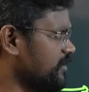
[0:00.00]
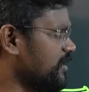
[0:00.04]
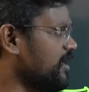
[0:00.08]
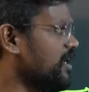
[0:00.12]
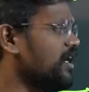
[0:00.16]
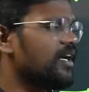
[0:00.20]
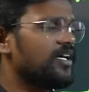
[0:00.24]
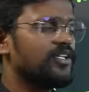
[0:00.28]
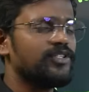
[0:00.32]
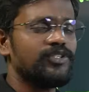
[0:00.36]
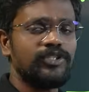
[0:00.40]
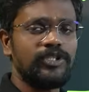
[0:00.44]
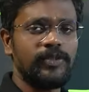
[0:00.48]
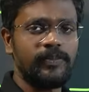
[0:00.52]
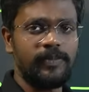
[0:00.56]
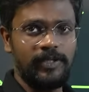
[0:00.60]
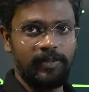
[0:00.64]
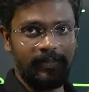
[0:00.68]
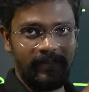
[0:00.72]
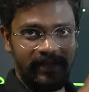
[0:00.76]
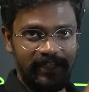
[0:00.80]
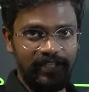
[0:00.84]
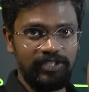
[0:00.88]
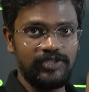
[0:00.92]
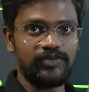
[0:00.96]
இந்த ஆர் டு த
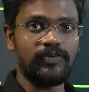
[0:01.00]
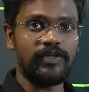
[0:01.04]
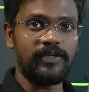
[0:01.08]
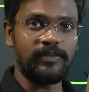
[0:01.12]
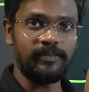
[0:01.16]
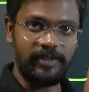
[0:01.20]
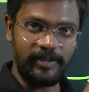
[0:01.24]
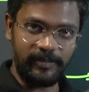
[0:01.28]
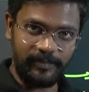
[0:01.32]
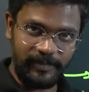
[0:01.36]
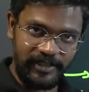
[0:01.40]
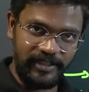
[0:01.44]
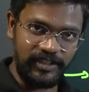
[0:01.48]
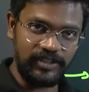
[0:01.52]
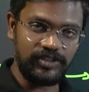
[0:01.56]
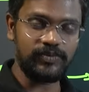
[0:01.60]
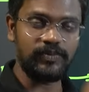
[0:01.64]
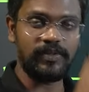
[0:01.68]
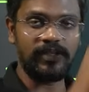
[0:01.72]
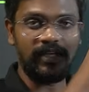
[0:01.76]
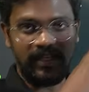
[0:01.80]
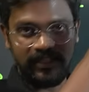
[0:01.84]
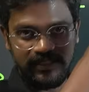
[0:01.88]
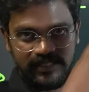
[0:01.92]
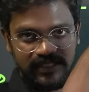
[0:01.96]
பவர் மைனஸ் ஒன் பை மைனஸ்
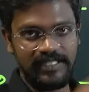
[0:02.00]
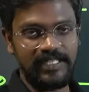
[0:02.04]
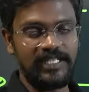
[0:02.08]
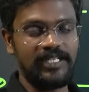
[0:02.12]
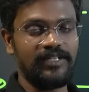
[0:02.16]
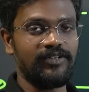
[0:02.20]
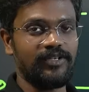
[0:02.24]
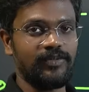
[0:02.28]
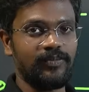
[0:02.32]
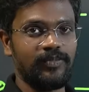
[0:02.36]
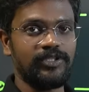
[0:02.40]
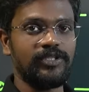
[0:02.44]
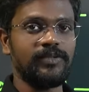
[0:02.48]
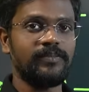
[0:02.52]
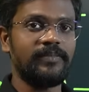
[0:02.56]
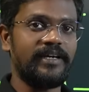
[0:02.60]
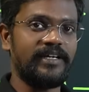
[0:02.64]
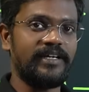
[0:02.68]
ஒன் அது கீழே வரும்போது